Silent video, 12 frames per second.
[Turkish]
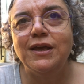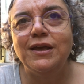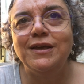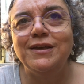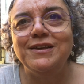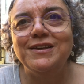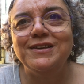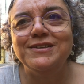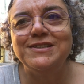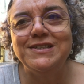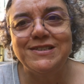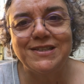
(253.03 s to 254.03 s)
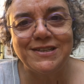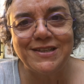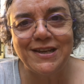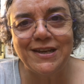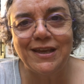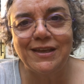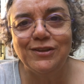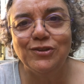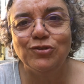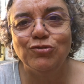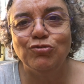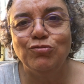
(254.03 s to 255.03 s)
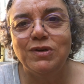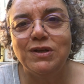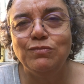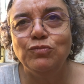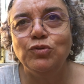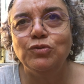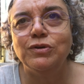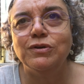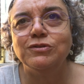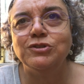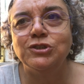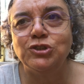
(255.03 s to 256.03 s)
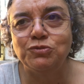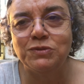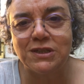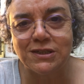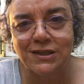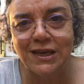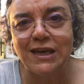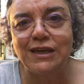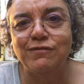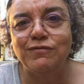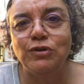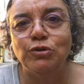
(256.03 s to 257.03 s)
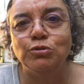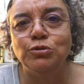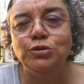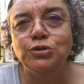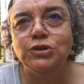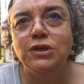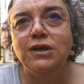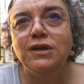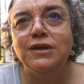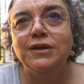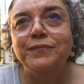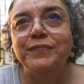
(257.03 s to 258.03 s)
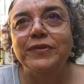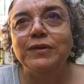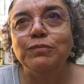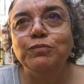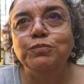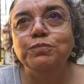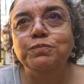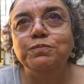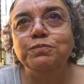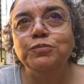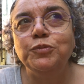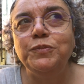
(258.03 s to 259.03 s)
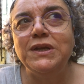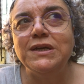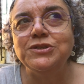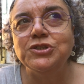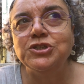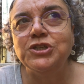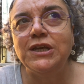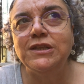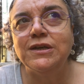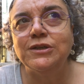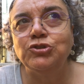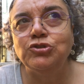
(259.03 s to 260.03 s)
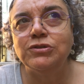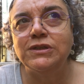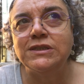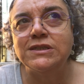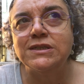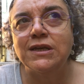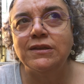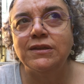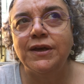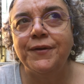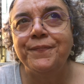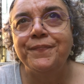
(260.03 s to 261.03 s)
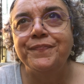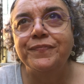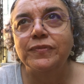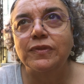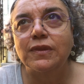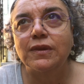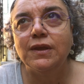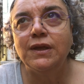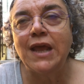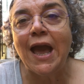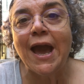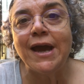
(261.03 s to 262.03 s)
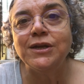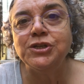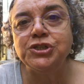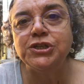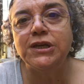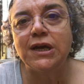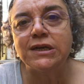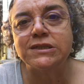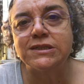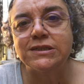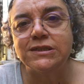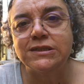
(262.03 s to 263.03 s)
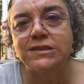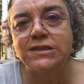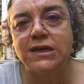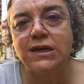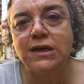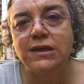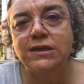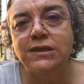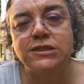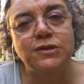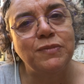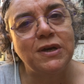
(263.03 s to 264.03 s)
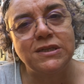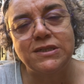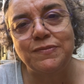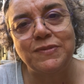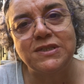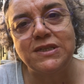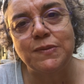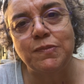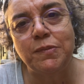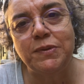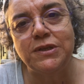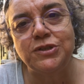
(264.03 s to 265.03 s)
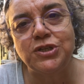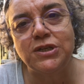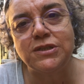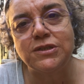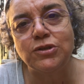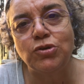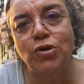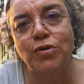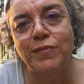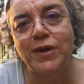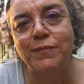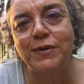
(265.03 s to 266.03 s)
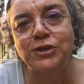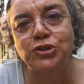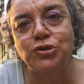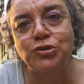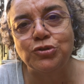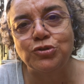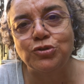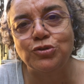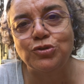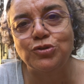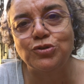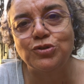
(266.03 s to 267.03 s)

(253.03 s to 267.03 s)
Ee, siz de deneyin. Umarım bu çalışma da keyifli olur. Bu birazcık şeyi de açıyor insanda. Hani her şey aslında yazı malzemesi yapabileceğinizi görmeye başlıyorsunuz.